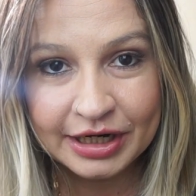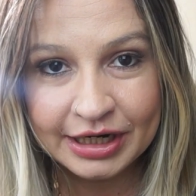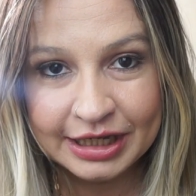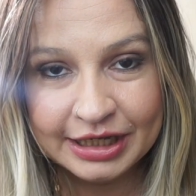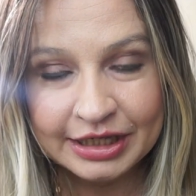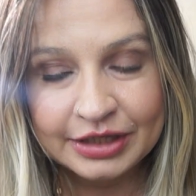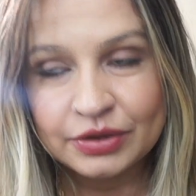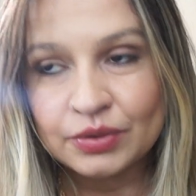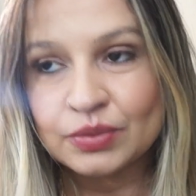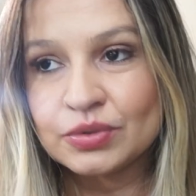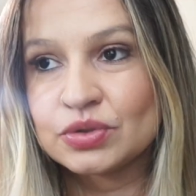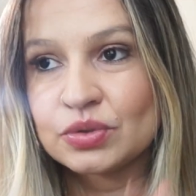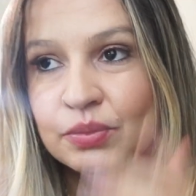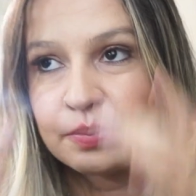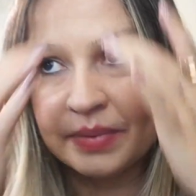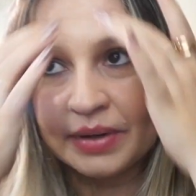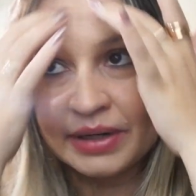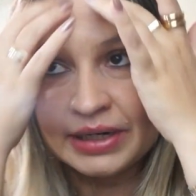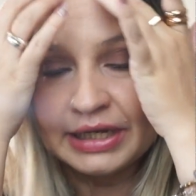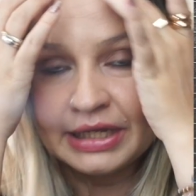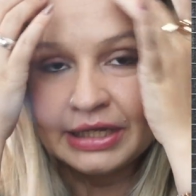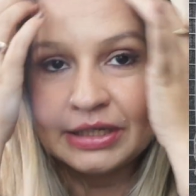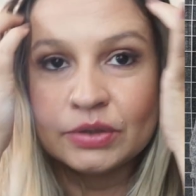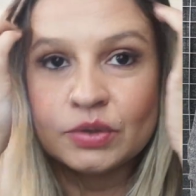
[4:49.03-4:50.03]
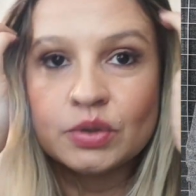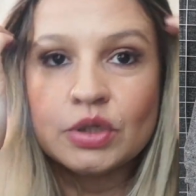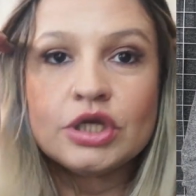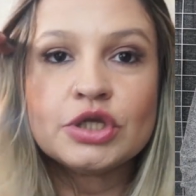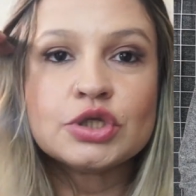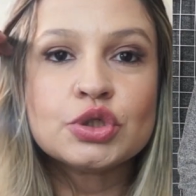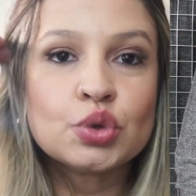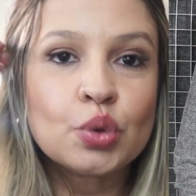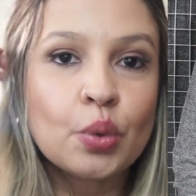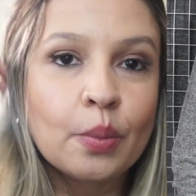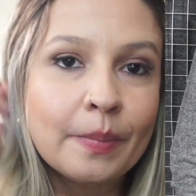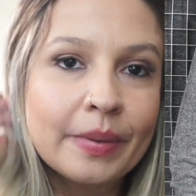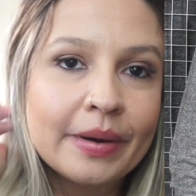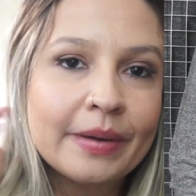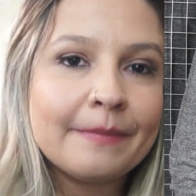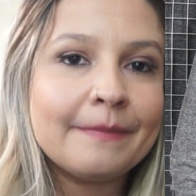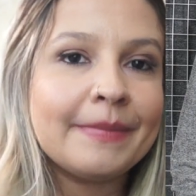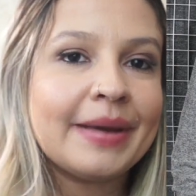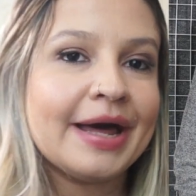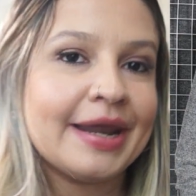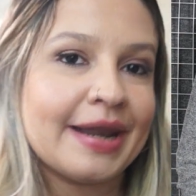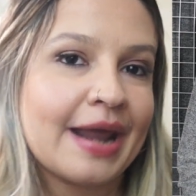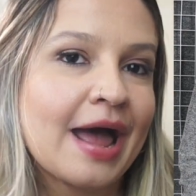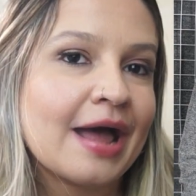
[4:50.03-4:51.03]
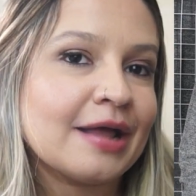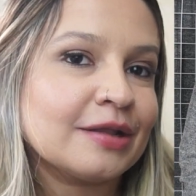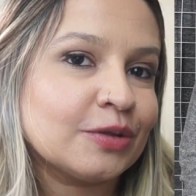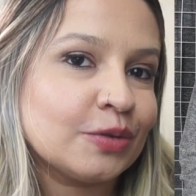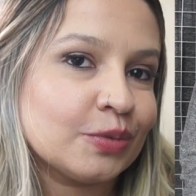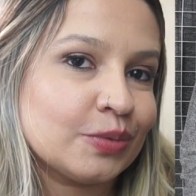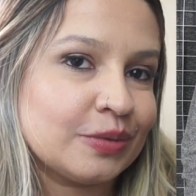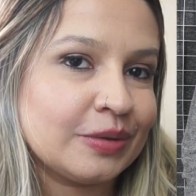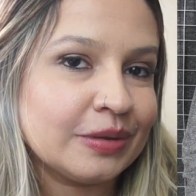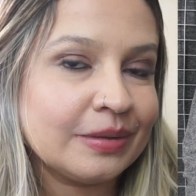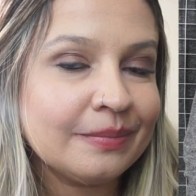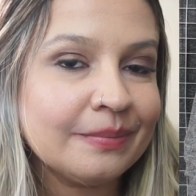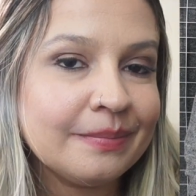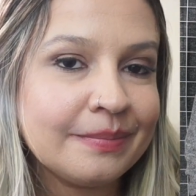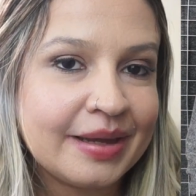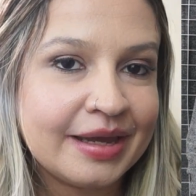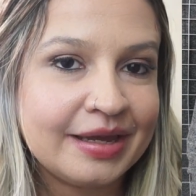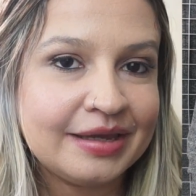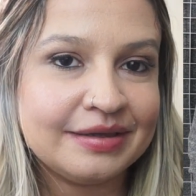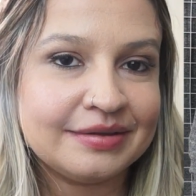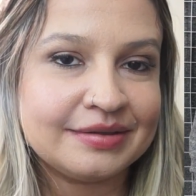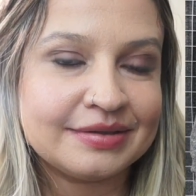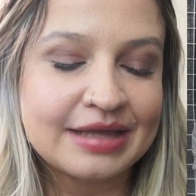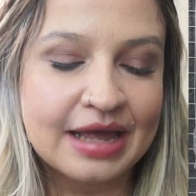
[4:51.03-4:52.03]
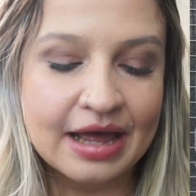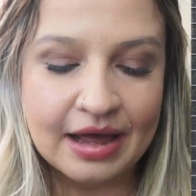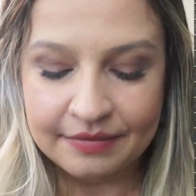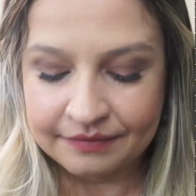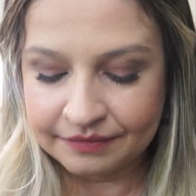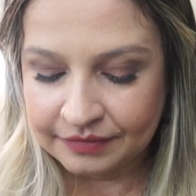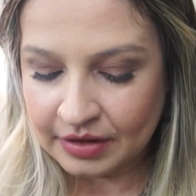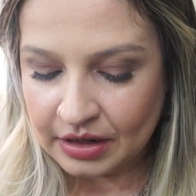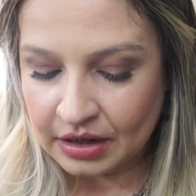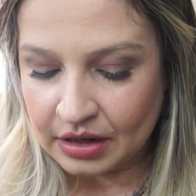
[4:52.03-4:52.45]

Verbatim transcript: lindo, super lindo e super barato também, tá?